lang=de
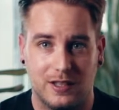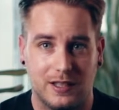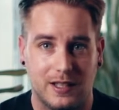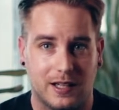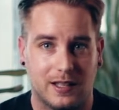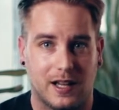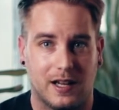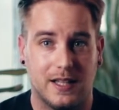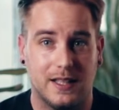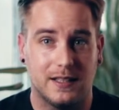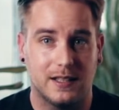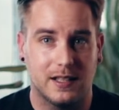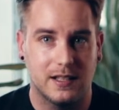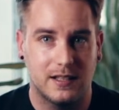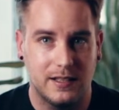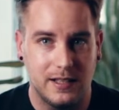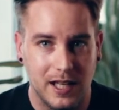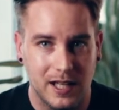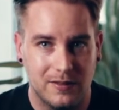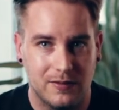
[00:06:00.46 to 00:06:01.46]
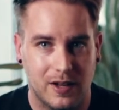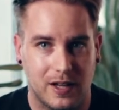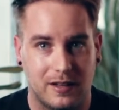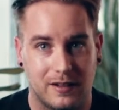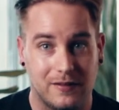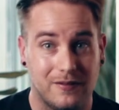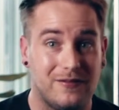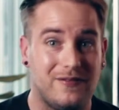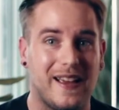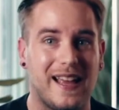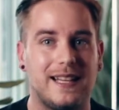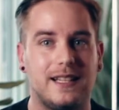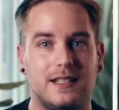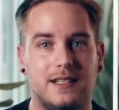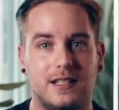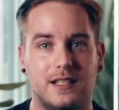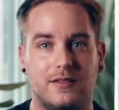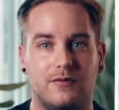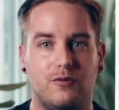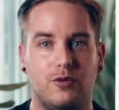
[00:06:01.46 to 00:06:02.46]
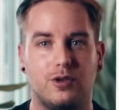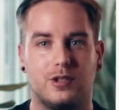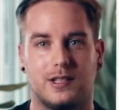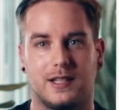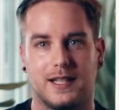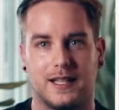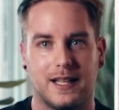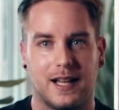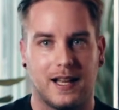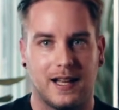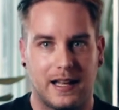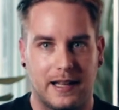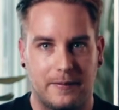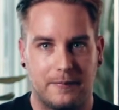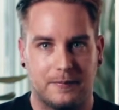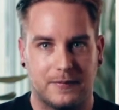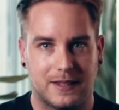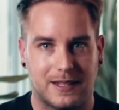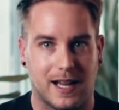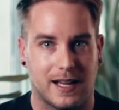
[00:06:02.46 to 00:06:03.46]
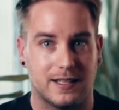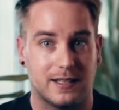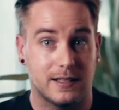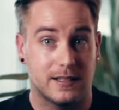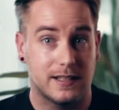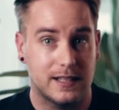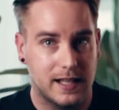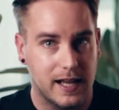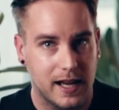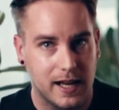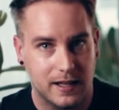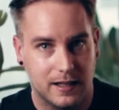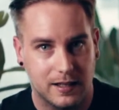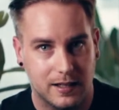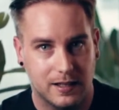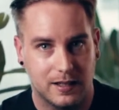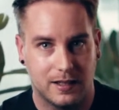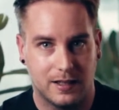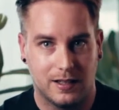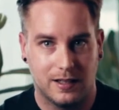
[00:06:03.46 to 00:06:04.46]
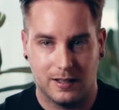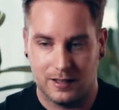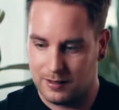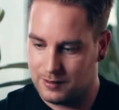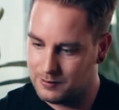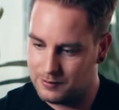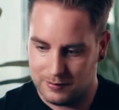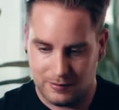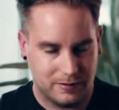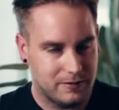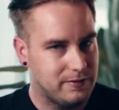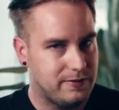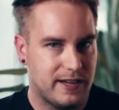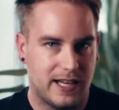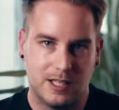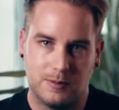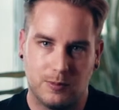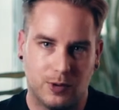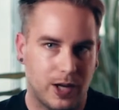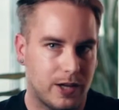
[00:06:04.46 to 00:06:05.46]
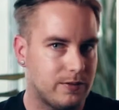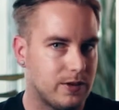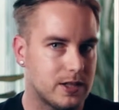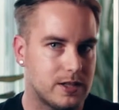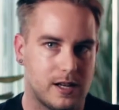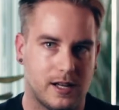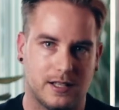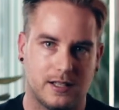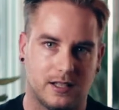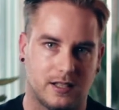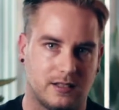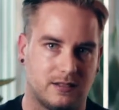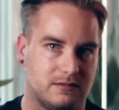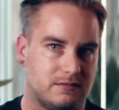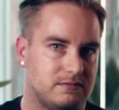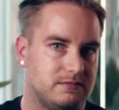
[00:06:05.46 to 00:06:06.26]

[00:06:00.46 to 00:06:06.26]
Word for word: die daran interessiert werden, wenn sie wüssten, dass es geht. Facebook Advertising.